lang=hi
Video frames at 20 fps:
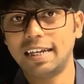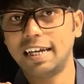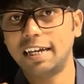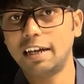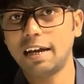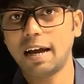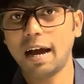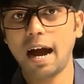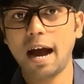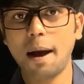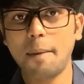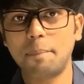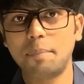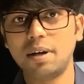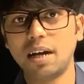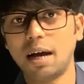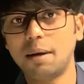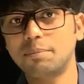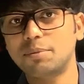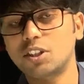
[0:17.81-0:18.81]
ये आप
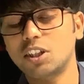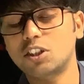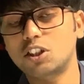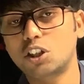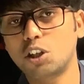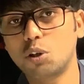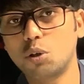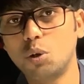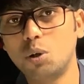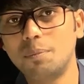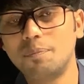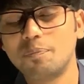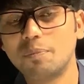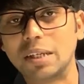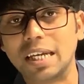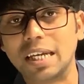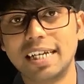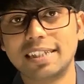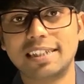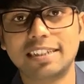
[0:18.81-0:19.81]
नाम सर्च करो
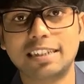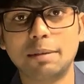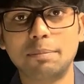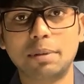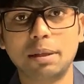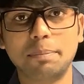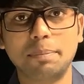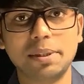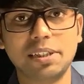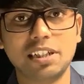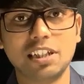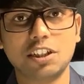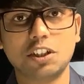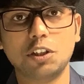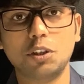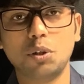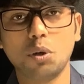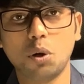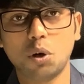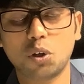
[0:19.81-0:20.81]
एस
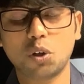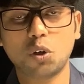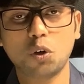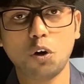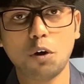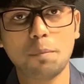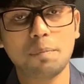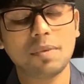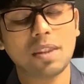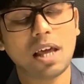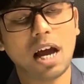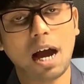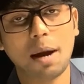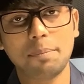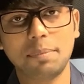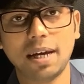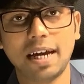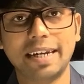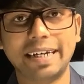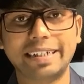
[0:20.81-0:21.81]

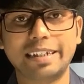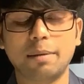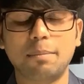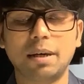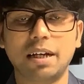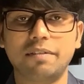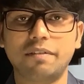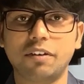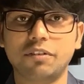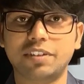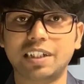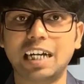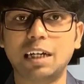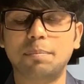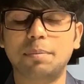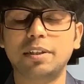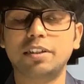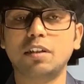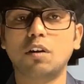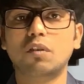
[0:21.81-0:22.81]
आप डायरेक्ट हमारे
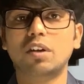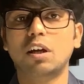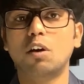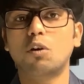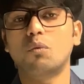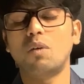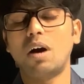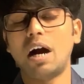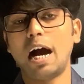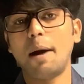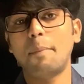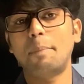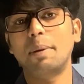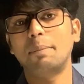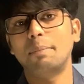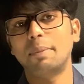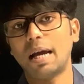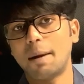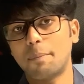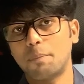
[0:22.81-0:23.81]
वेबसाइट पर जाओगे और वहां
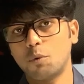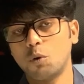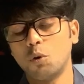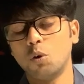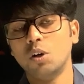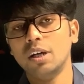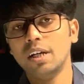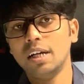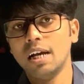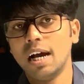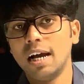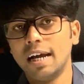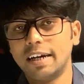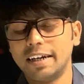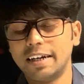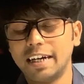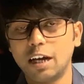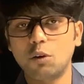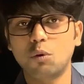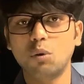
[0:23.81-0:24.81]
पे मैं आपको
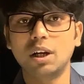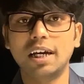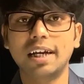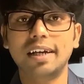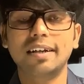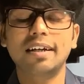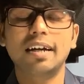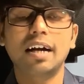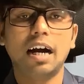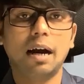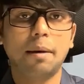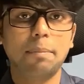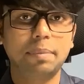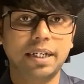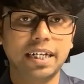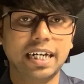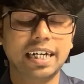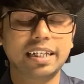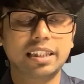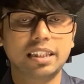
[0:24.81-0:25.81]
रेगुलर
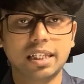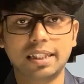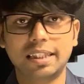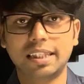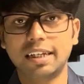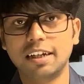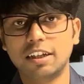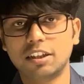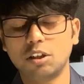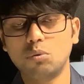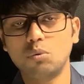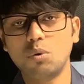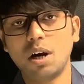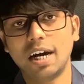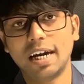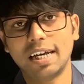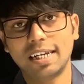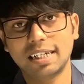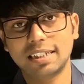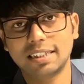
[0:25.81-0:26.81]
अपडेट देते रहता
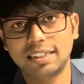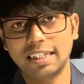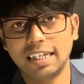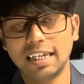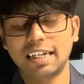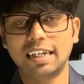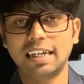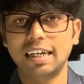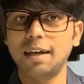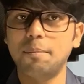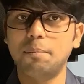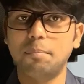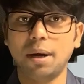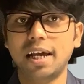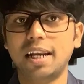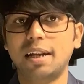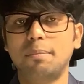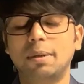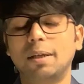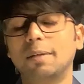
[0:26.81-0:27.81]
हूं हर एक शेयर के
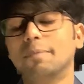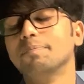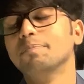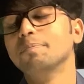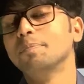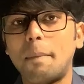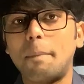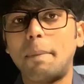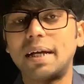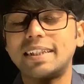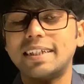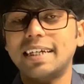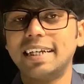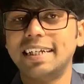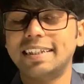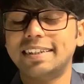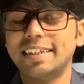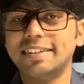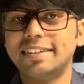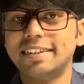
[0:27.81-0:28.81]
बारे में तो अब बात
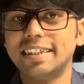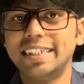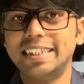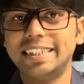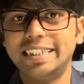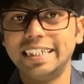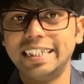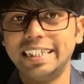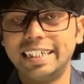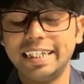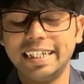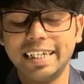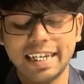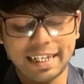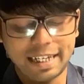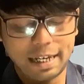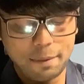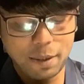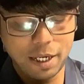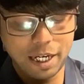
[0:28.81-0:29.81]
कर लेते हैं सर
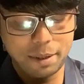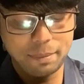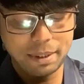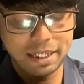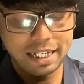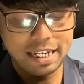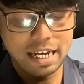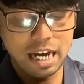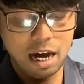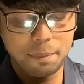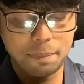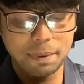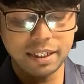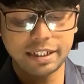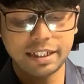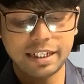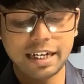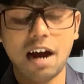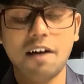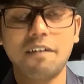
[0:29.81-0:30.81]
जीटीएल के बारे में कि यहां पर
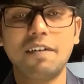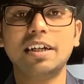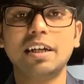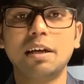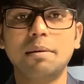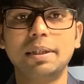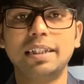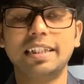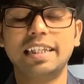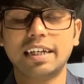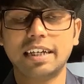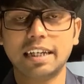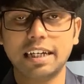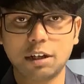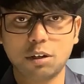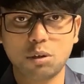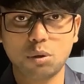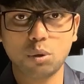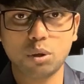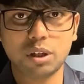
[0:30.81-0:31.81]
गिरावट हमें
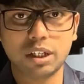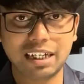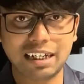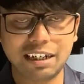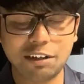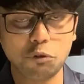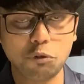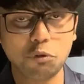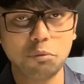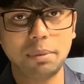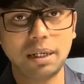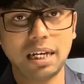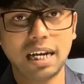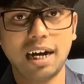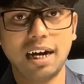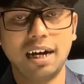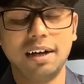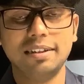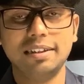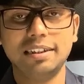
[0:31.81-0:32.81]
देखने को क्यों
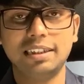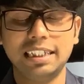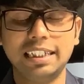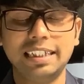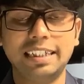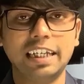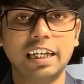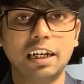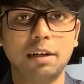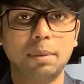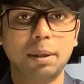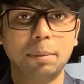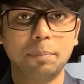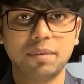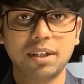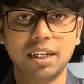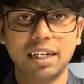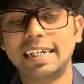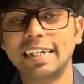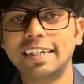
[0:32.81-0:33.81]
मिला जीटीएल में
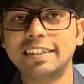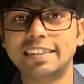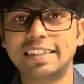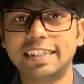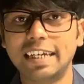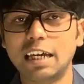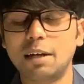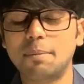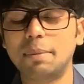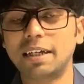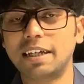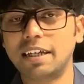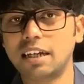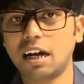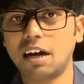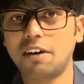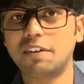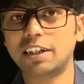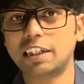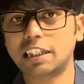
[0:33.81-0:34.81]
लेकिन शेयर में
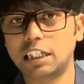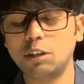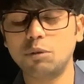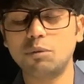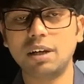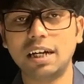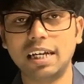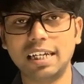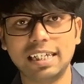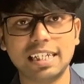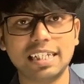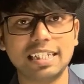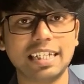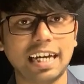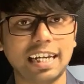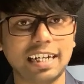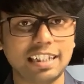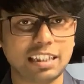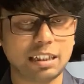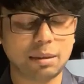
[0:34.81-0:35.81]
गिरावट क्यों है ये
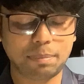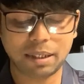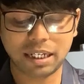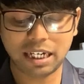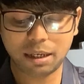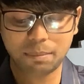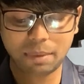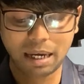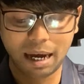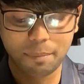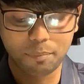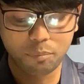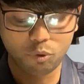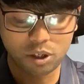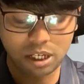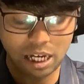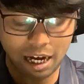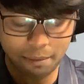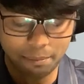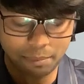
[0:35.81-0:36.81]
जानने से पहले मैं
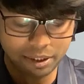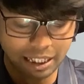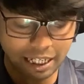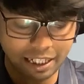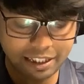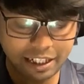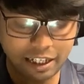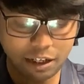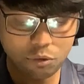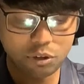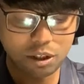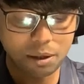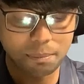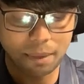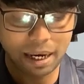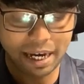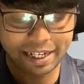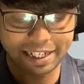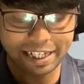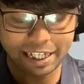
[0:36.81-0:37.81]
आपको यहां बता दे रहा हूं कि
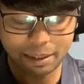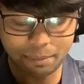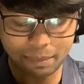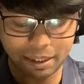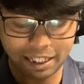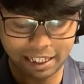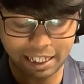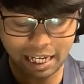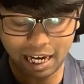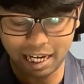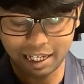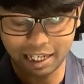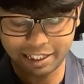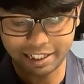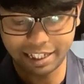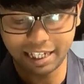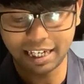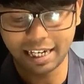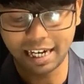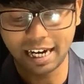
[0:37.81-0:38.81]
मार्केट में क्या
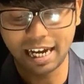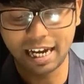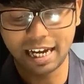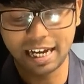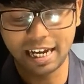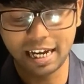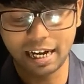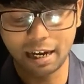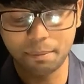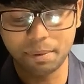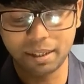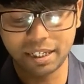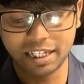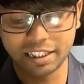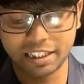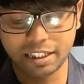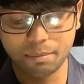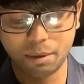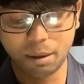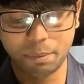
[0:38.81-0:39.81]
चल रहा है अभी
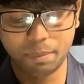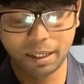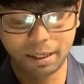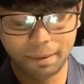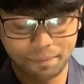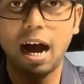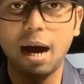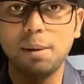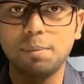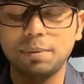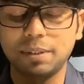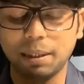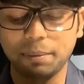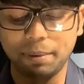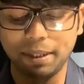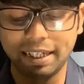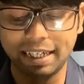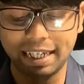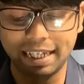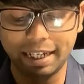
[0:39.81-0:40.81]
के समय पे आप
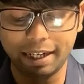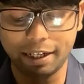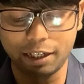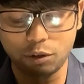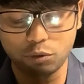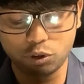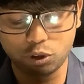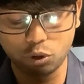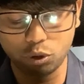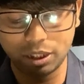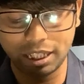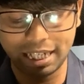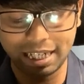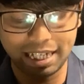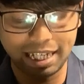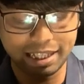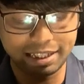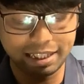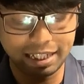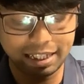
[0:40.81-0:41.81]
सभी ने ये न्यूज तो
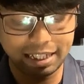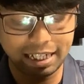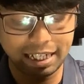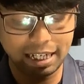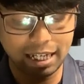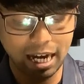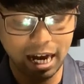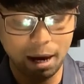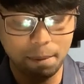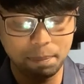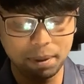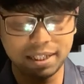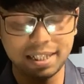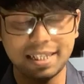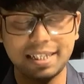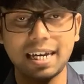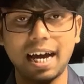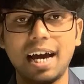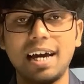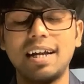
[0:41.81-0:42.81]
देख लिया सर की यहाँ पर
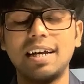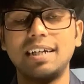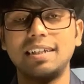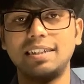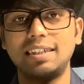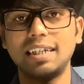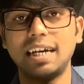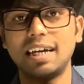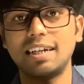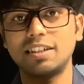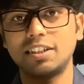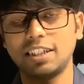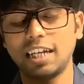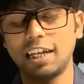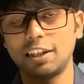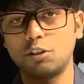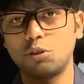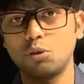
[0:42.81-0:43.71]
चार